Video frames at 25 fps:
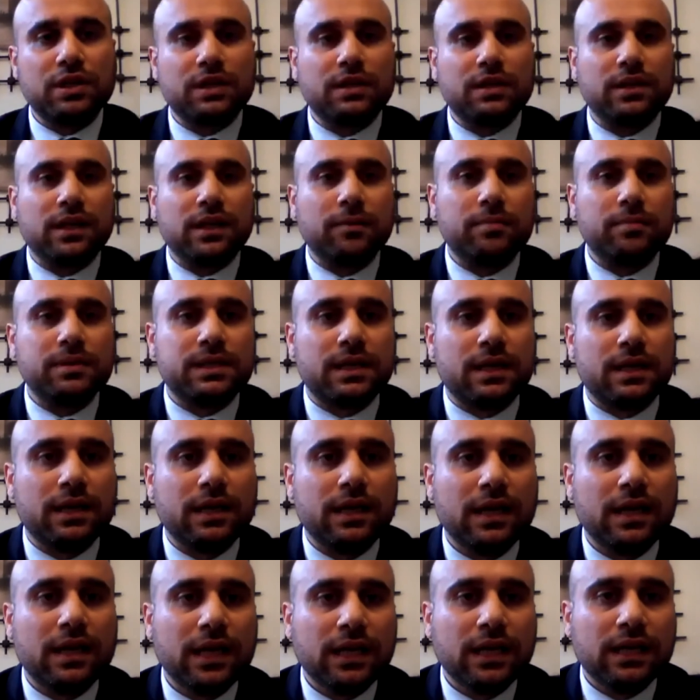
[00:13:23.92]
bir şekilde
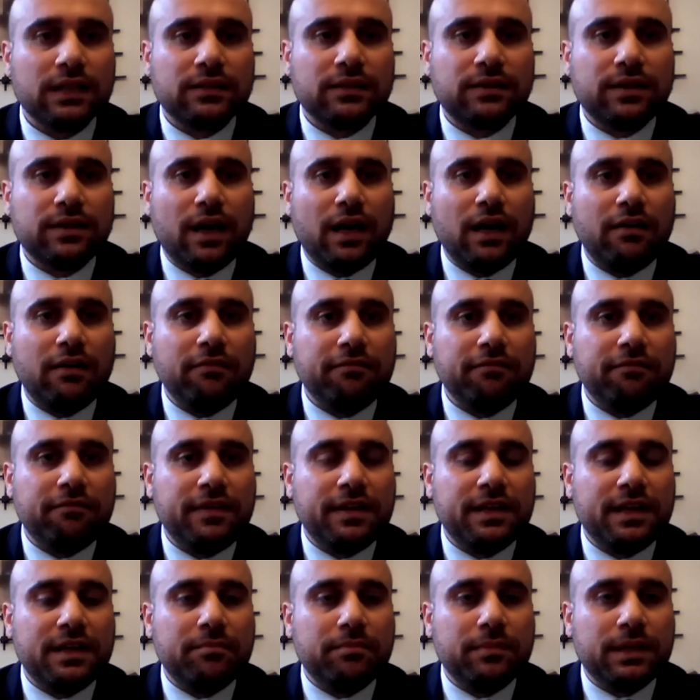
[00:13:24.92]
bize daha
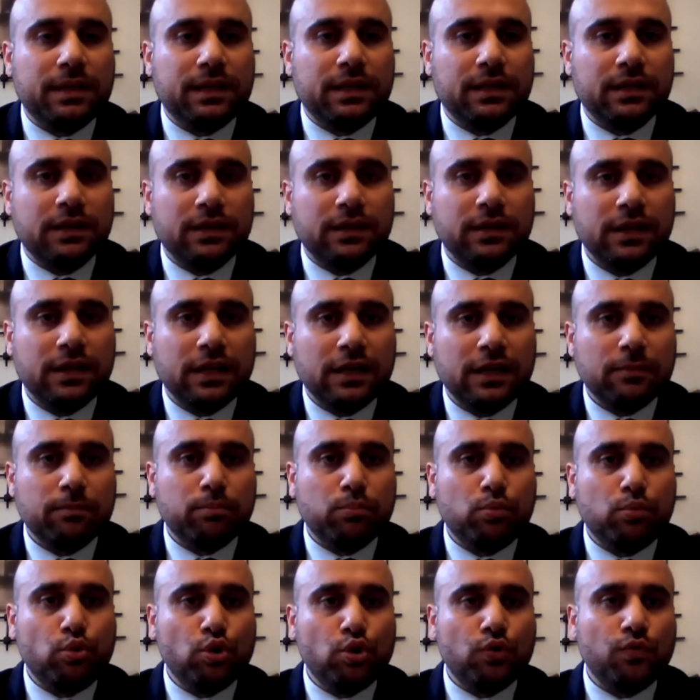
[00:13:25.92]
verimli,
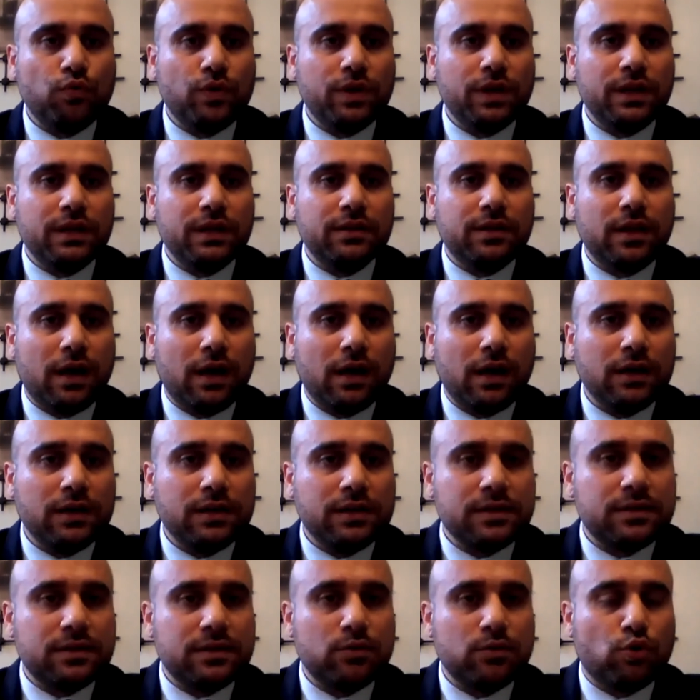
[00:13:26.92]
büyük veriyi daha
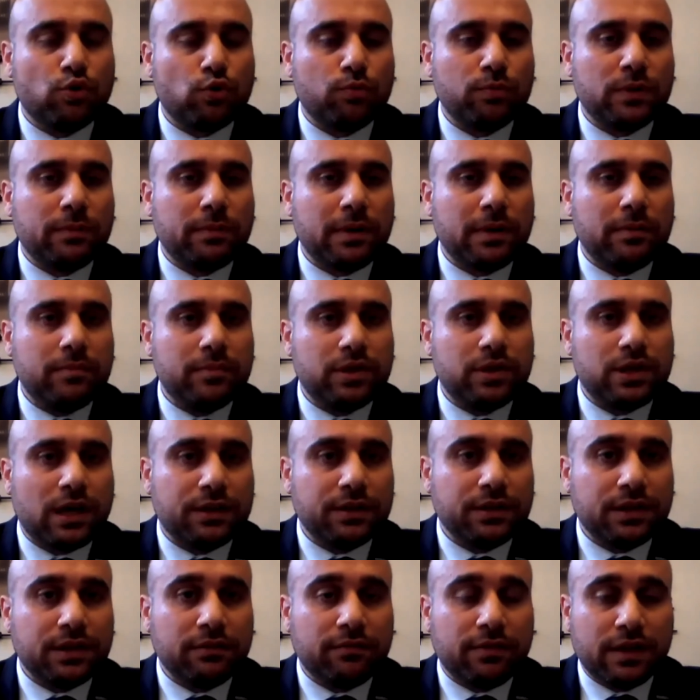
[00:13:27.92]
hızlı yorumlama
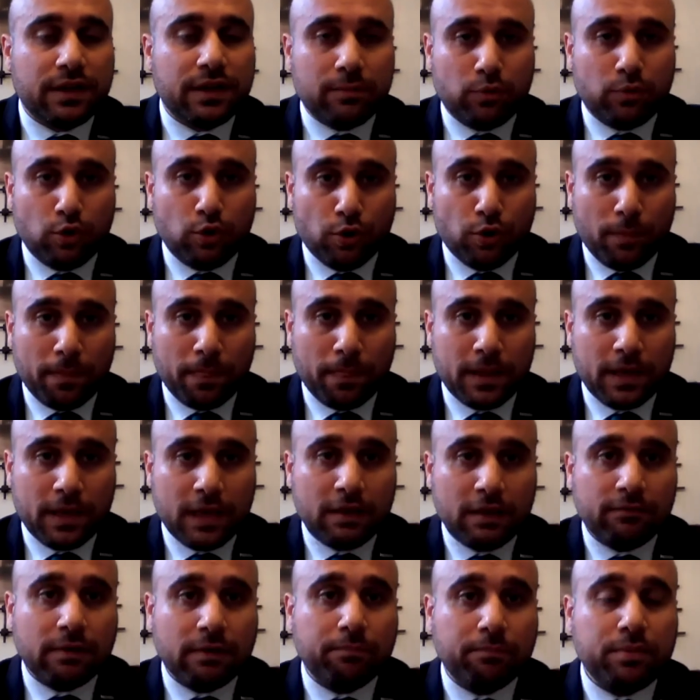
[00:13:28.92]
imkanlarını verebiliyor.
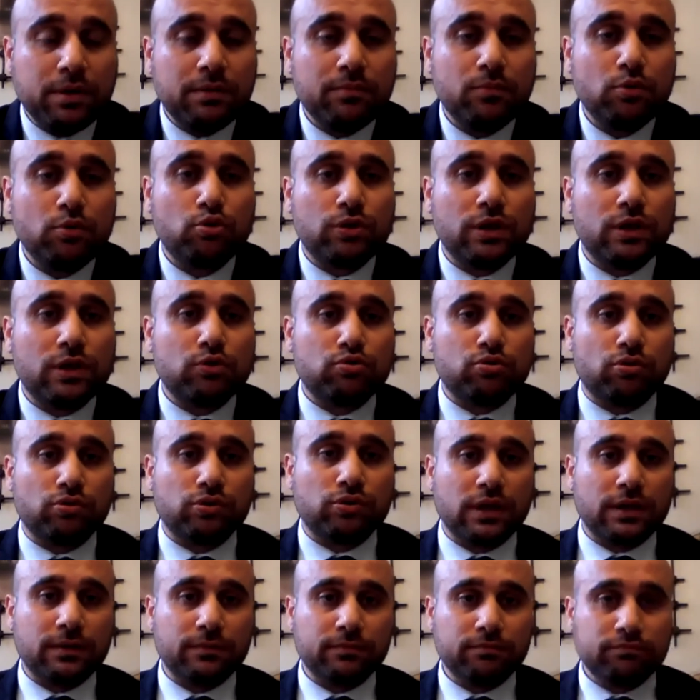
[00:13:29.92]
Ve bir müddet
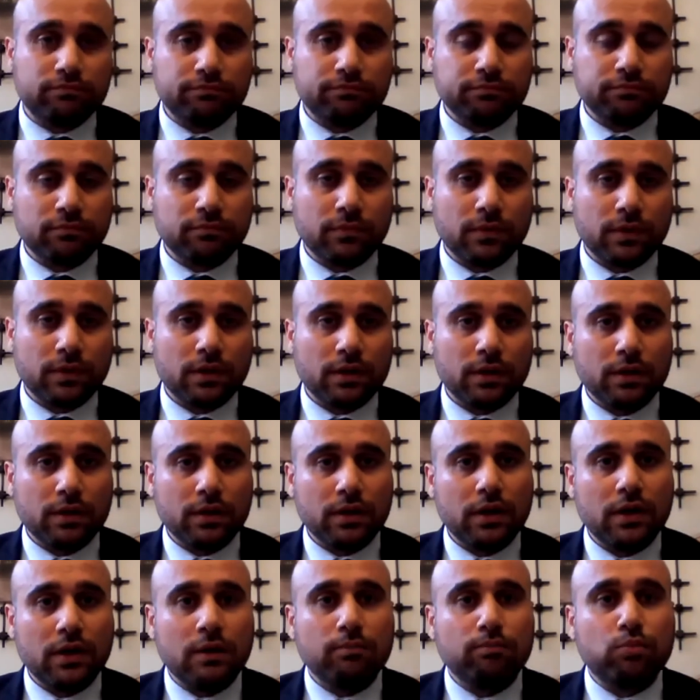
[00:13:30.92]
sonra
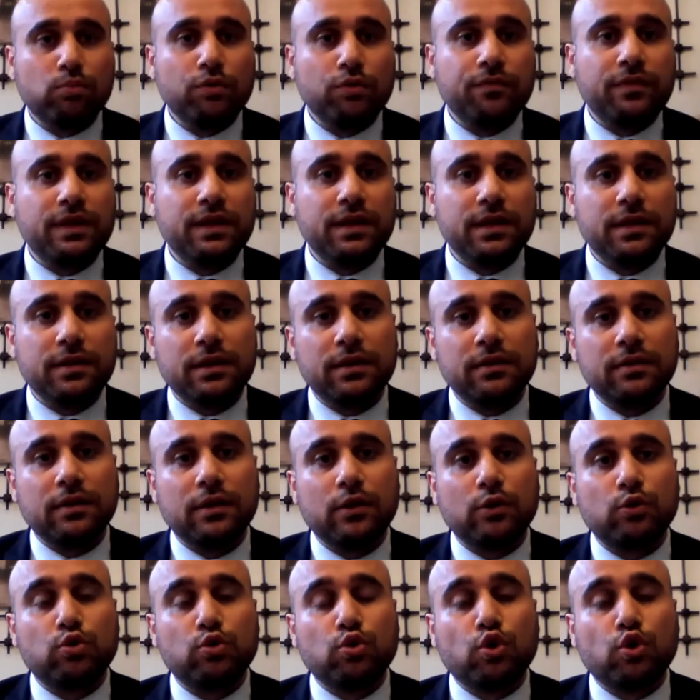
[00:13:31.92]
bu
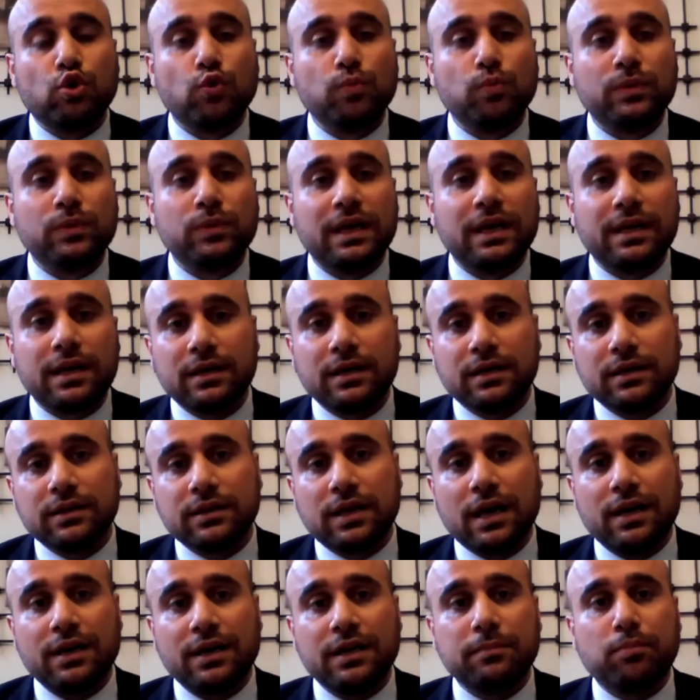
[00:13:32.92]
veriyi
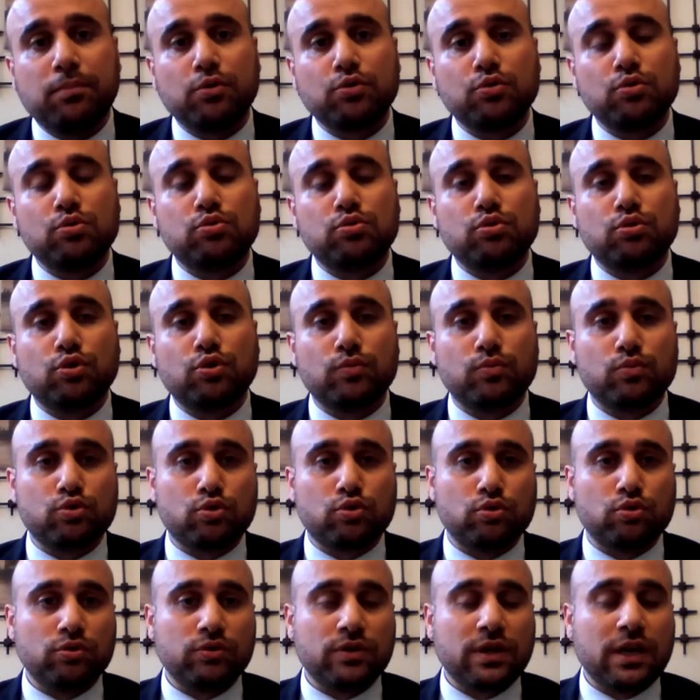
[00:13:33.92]
yorumlayarak kendi
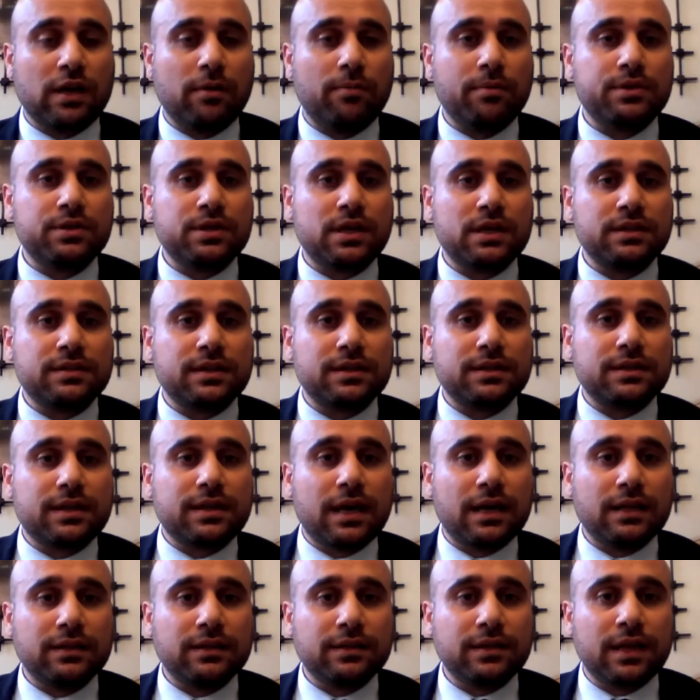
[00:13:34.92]
pozisyonumuzu, tabiri caizse
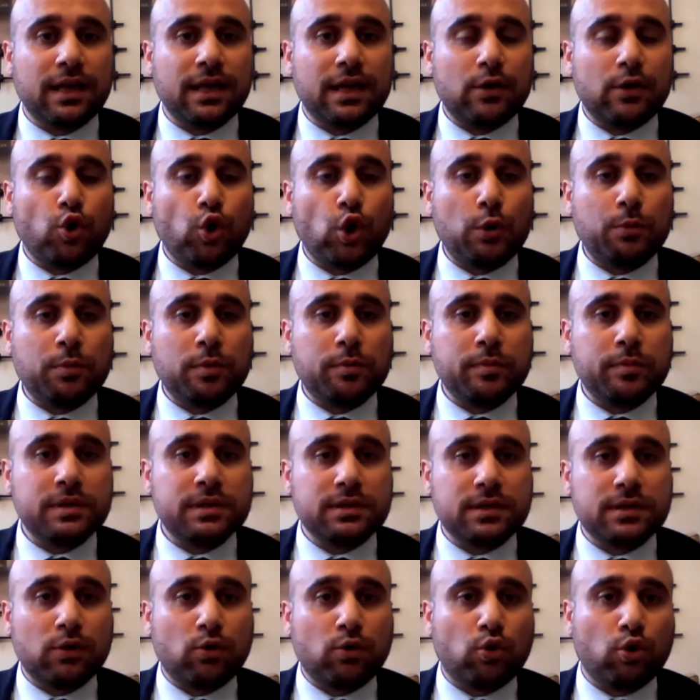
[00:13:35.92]
kendi
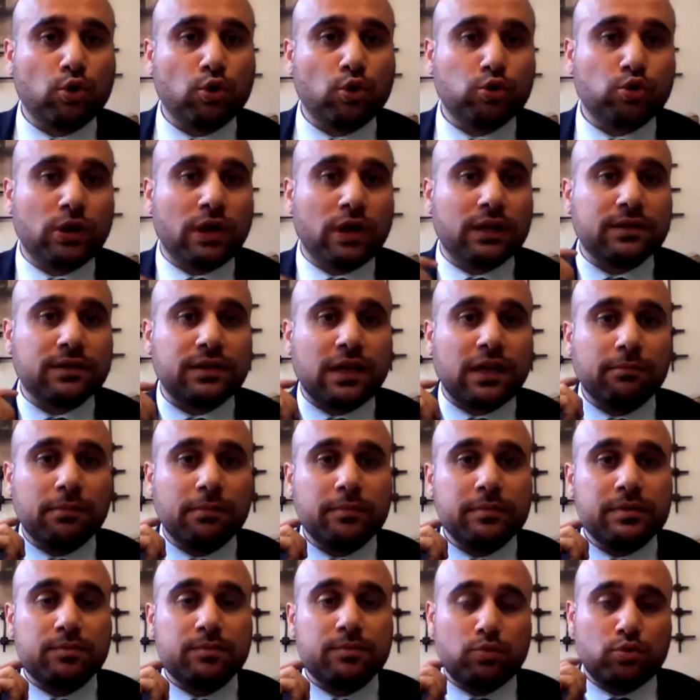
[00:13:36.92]
ekonomimizle kontrol altına
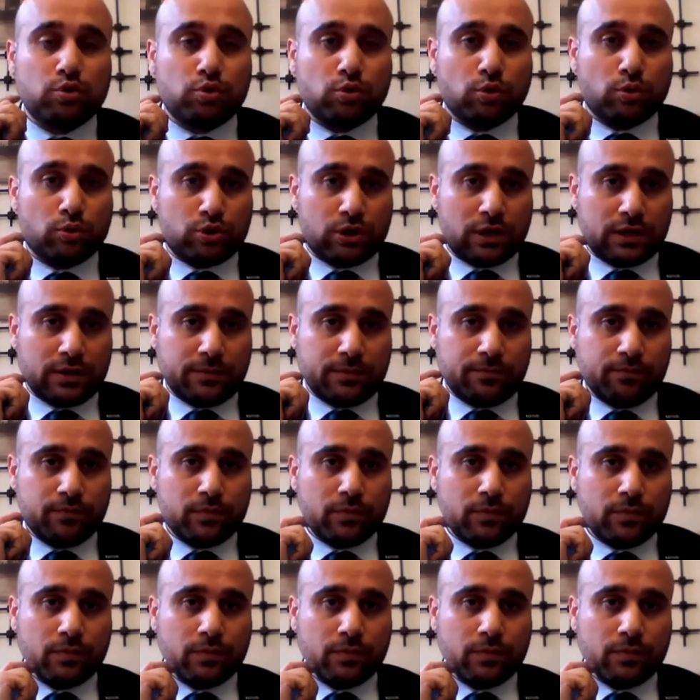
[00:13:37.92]
almamız mümkün olacak.